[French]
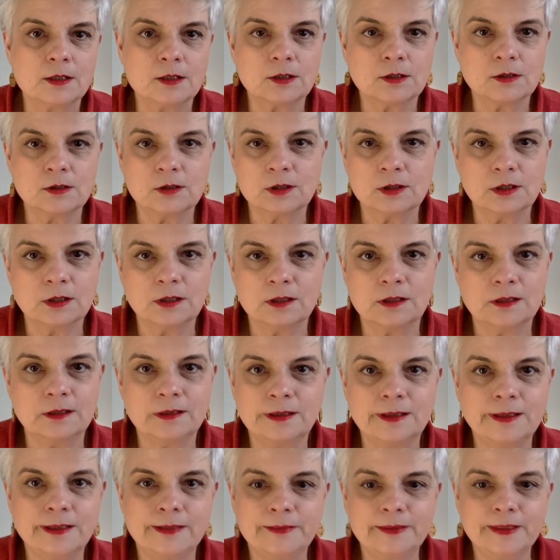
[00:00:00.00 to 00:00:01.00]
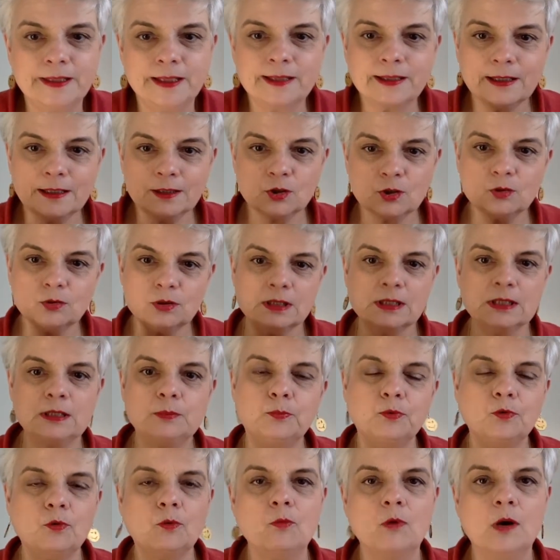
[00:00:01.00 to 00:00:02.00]
il y a quelque
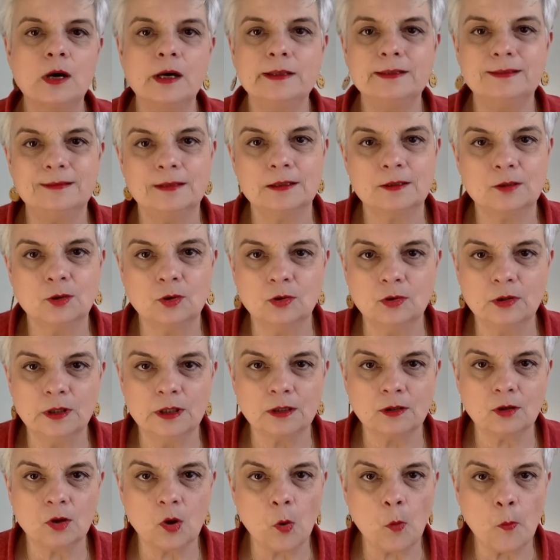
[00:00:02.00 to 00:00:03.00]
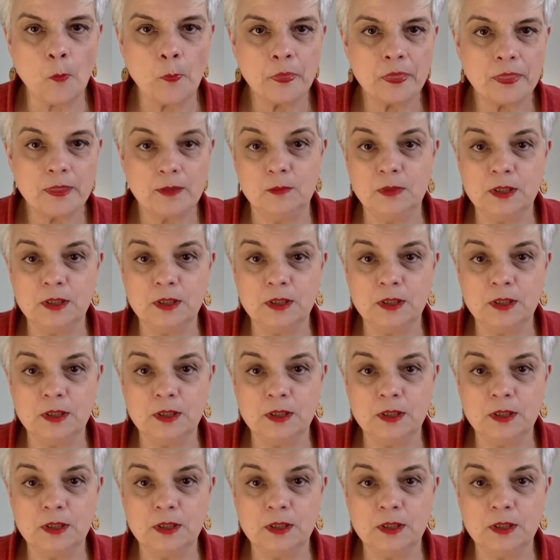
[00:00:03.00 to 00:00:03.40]
chose qui pour moi est incohérent,